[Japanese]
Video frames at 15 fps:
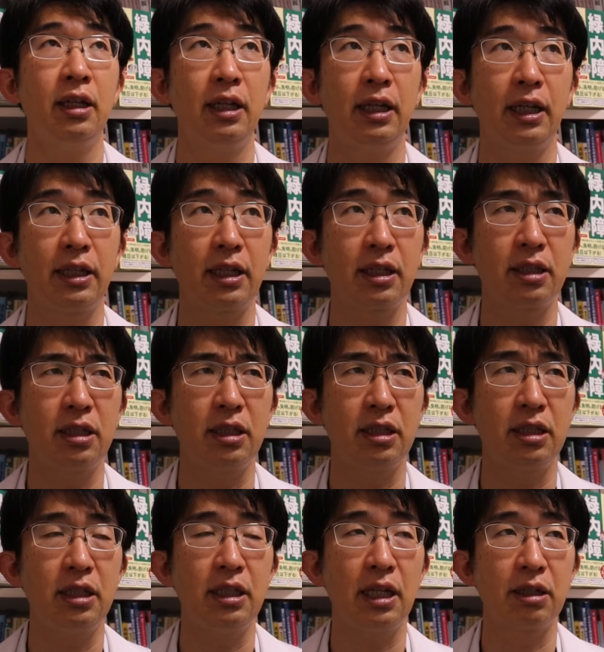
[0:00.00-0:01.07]
えー、新しい
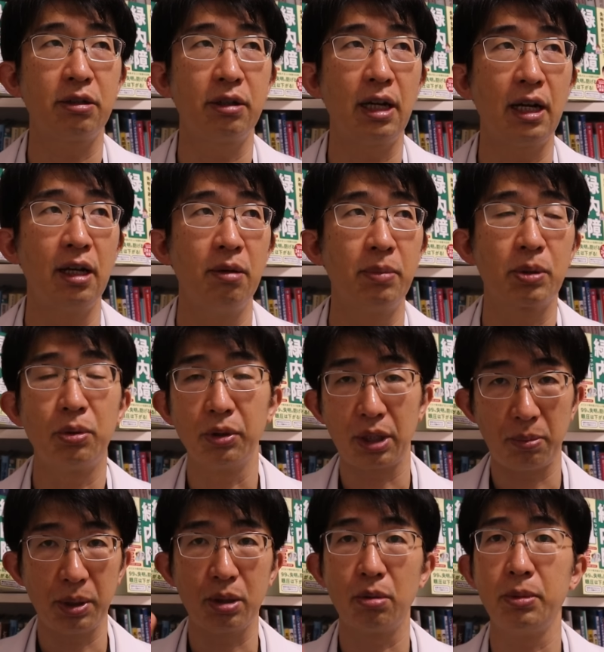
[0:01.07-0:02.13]
新薬が、まあ、こん
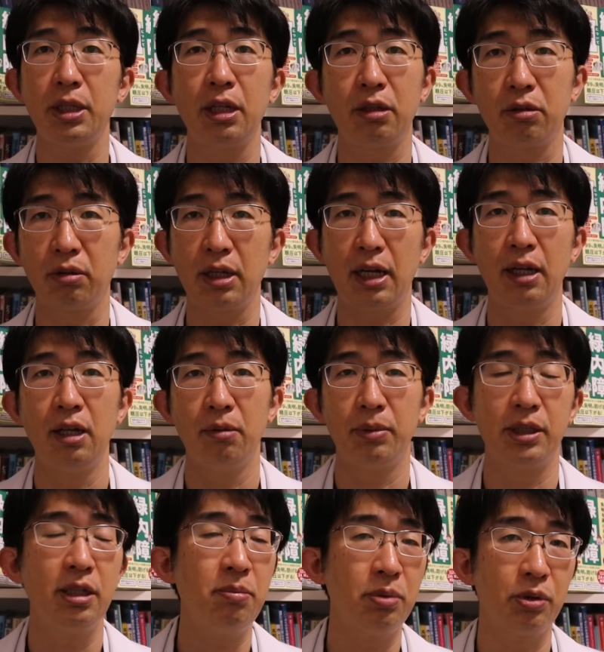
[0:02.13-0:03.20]
な見込みですとか、
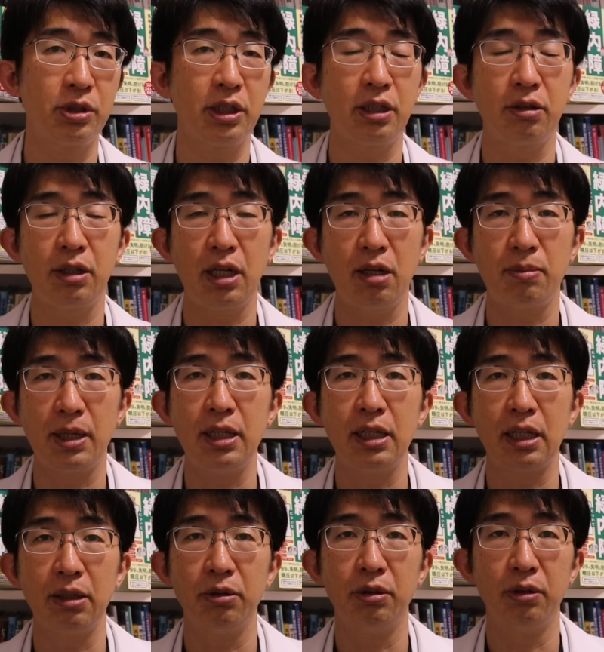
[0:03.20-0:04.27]
まあ、全部教えてくれればい
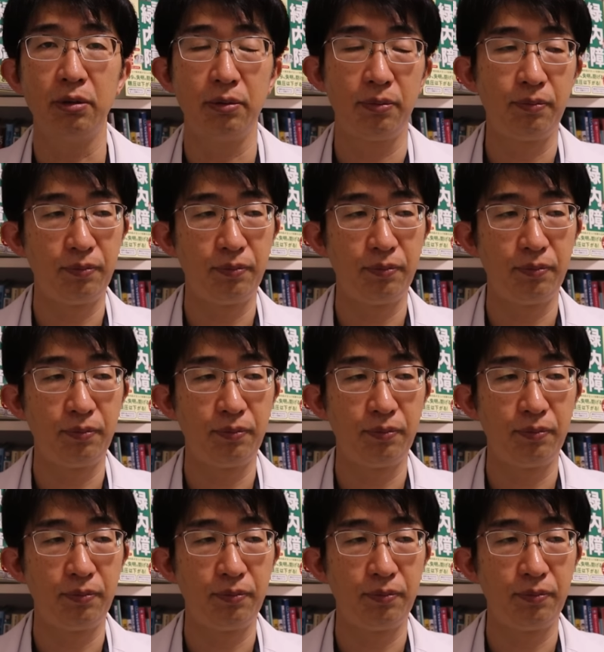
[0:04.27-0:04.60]
いけど、